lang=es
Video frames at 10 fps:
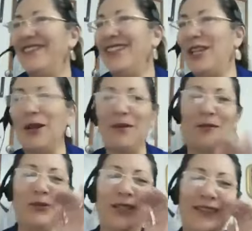Mañana
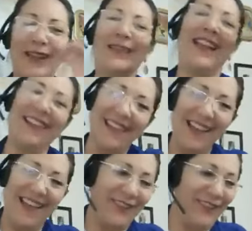vamos a andar de
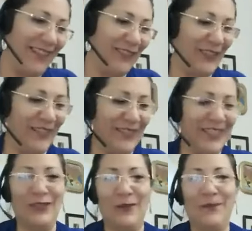aquel lado del
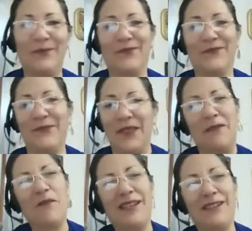universo.
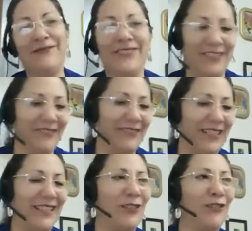Bueno, en un
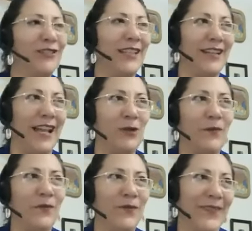estado cercano
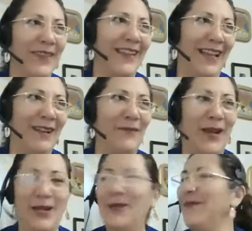a
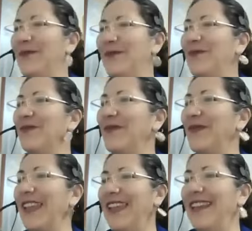Mario.
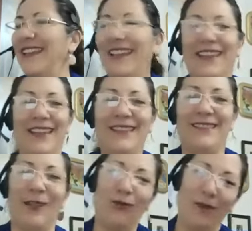Y
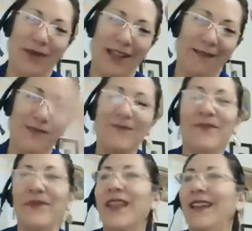salúdame a Gabriel.
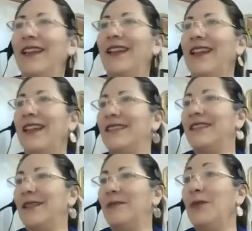
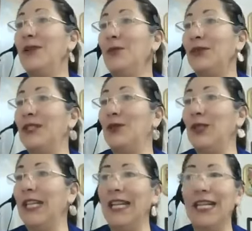Este, bueno, pues si no
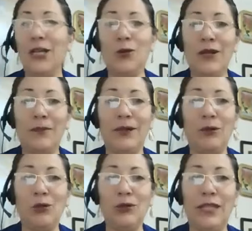tienen ninguna
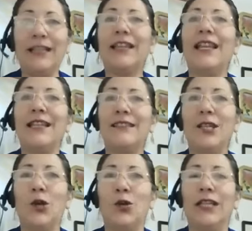pregunta, ¿qué les
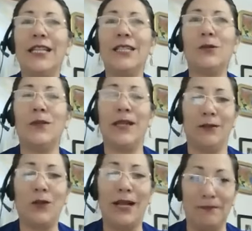digo? ¿Qué les,
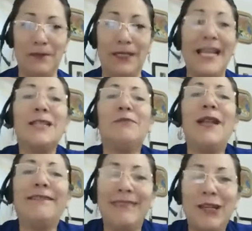¿Qué les
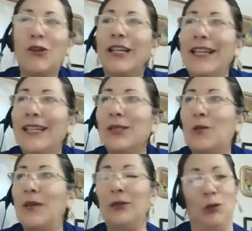platico? ¿Qué les
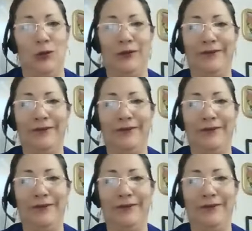cuento?